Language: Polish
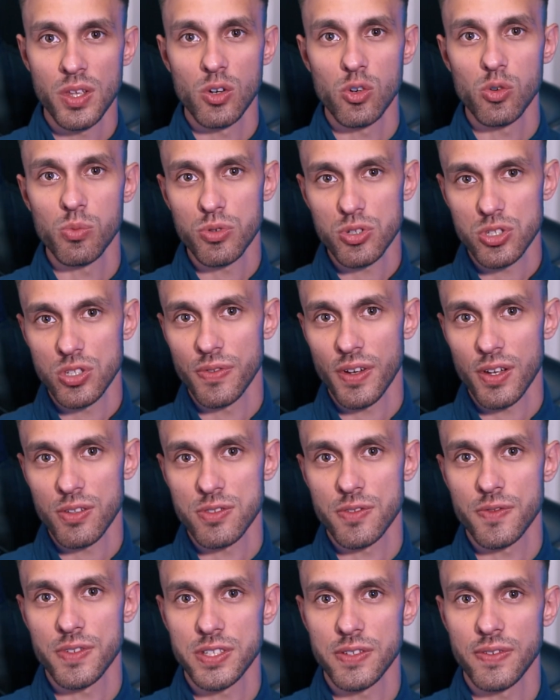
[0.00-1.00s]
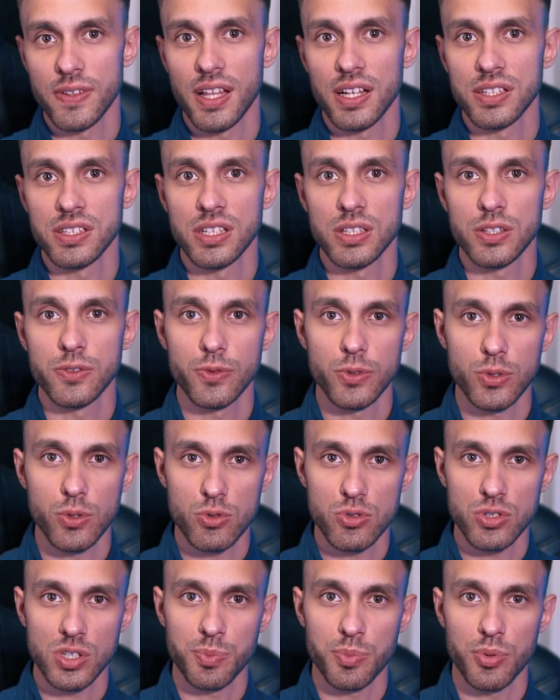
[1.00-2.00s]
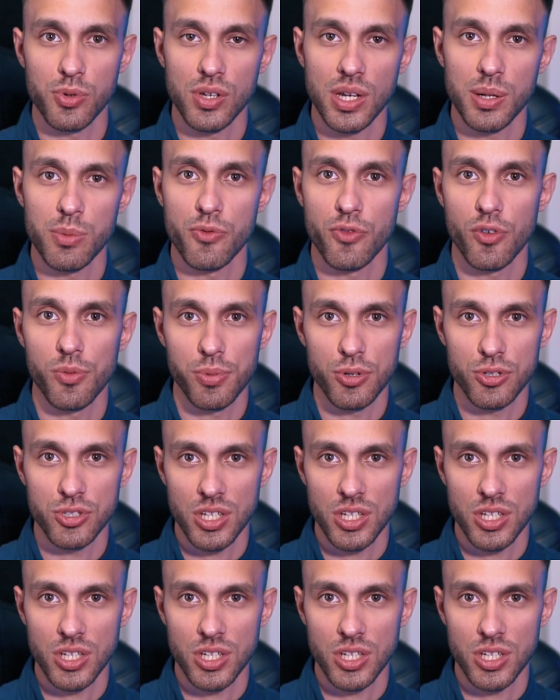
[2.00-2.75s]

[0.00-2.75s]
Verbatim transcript: umożliwiając wyświetlanie dwóch różnych programów obok